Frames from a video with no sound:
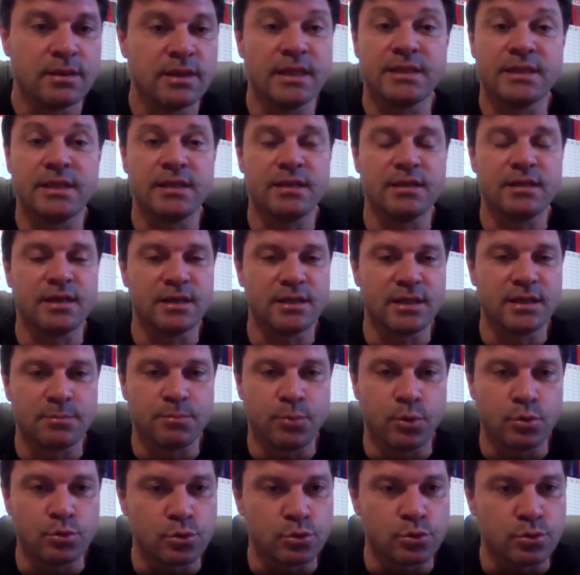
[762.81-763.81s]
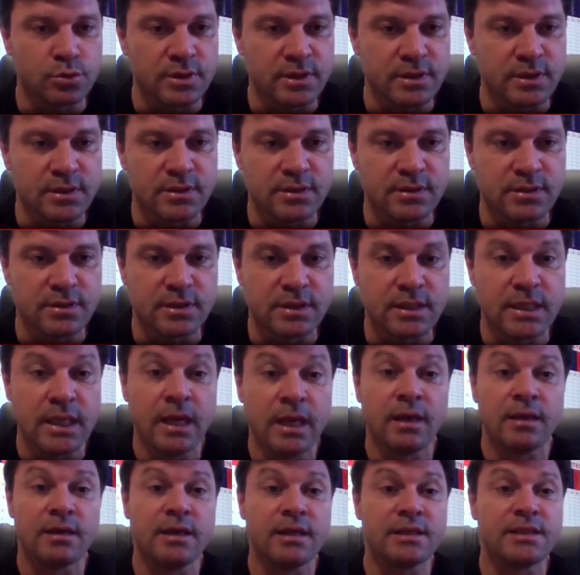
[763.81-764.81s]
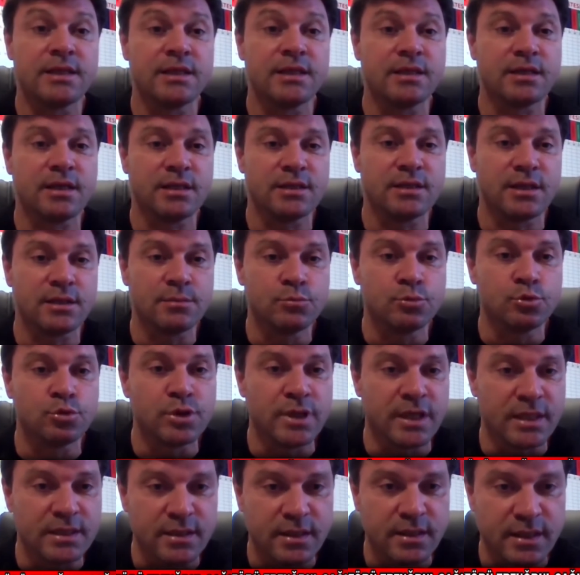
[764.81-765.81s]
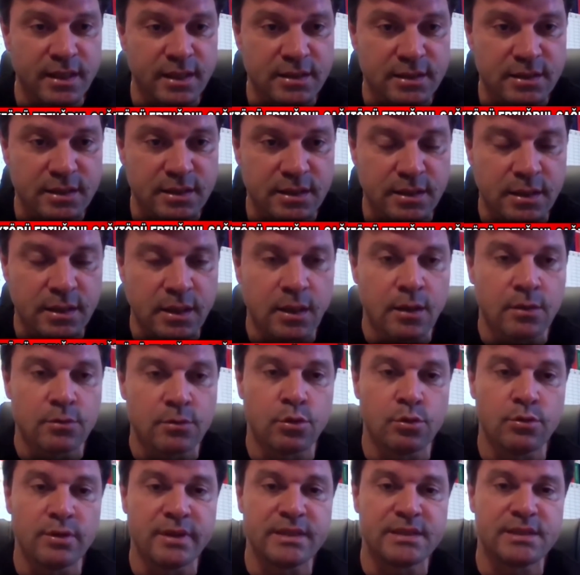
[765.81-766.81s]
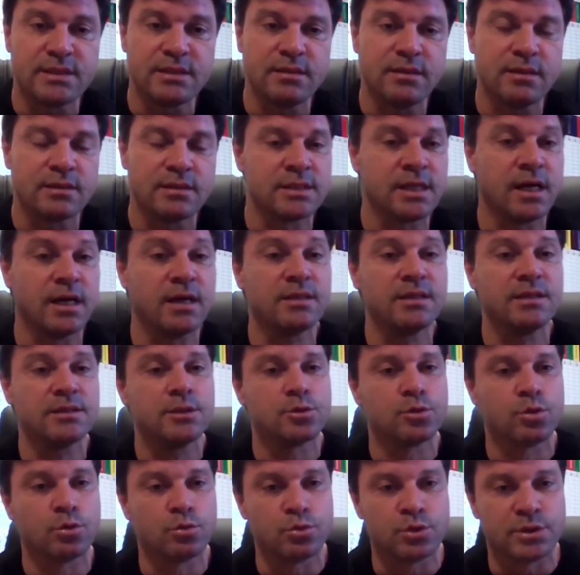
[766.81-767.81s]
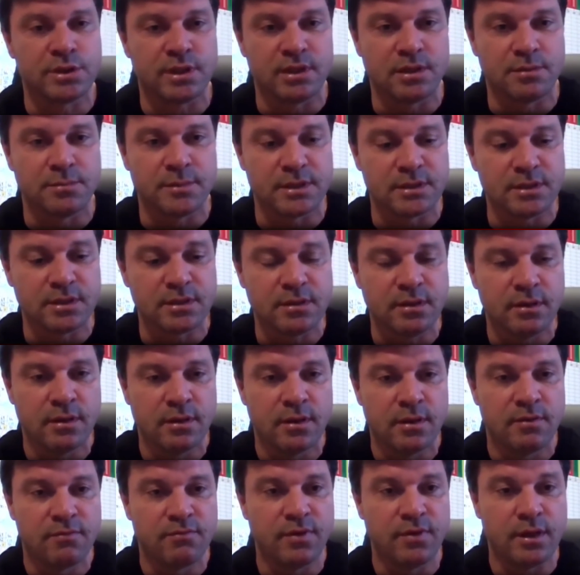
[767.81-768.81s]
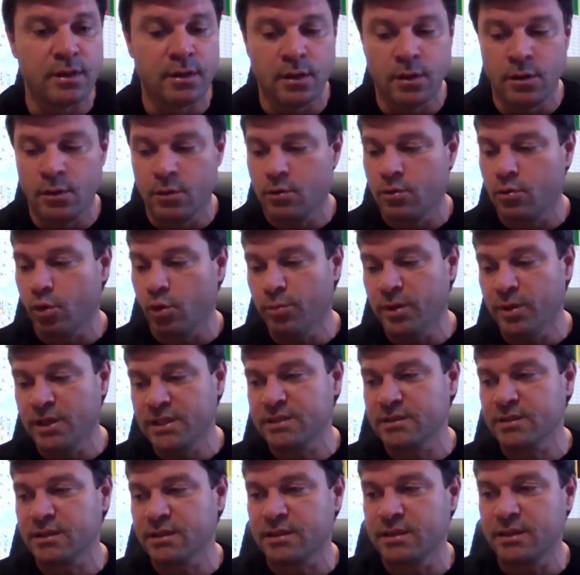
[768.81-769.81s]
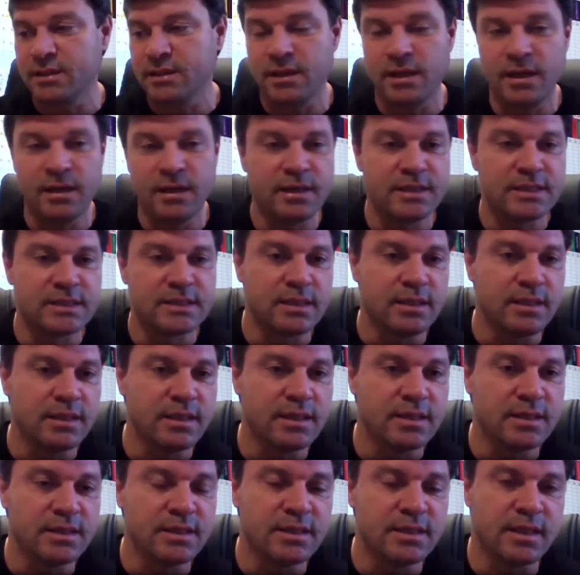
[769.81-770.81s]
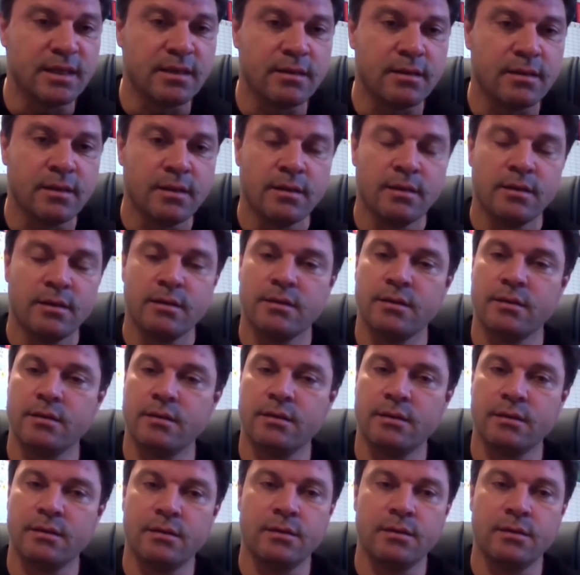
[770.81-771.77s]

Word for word: Yeteri kadar pozisyona girdik. Yeteri kadar mücadele ettik. Dolayısıyla sadece sonuç alamadık ve o maçtaki eleştirilerin de e,